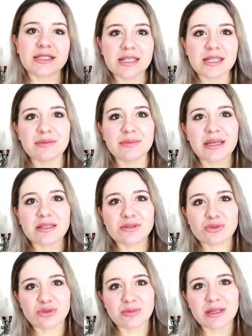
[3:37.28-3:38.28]
cildime
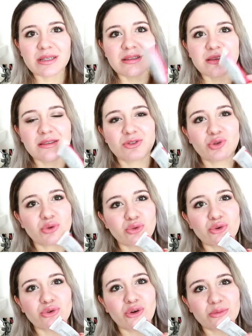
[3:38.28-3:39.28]
sürmenin çok
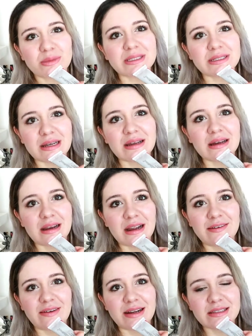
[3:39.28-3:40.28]
doğru olmadığına
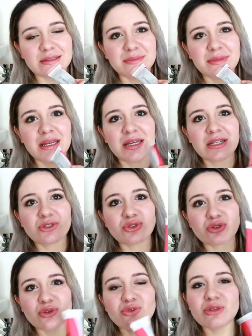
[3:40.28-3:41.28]
karar verdim.
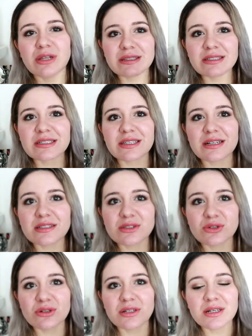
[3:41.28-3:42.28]
Çünkü kullandıktan
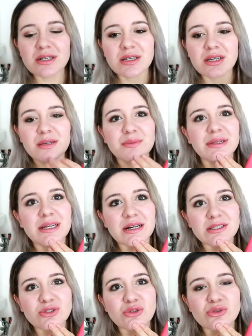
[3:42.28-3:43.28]
sonra
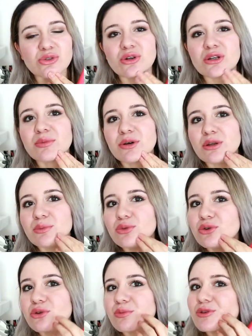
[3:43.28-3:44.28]
birkaç gün sonra böyle
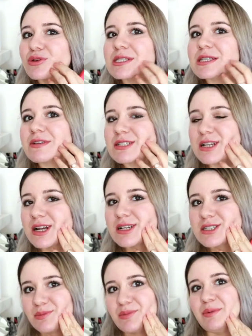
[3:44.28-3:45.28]
büyük büyük
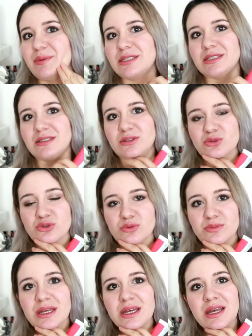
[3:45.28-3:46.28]
sivilceler çıkmaya başladı
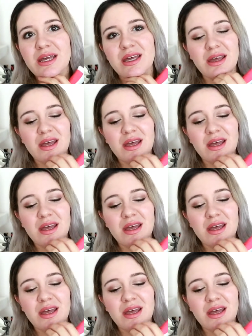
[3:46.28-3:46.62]
yüzümde.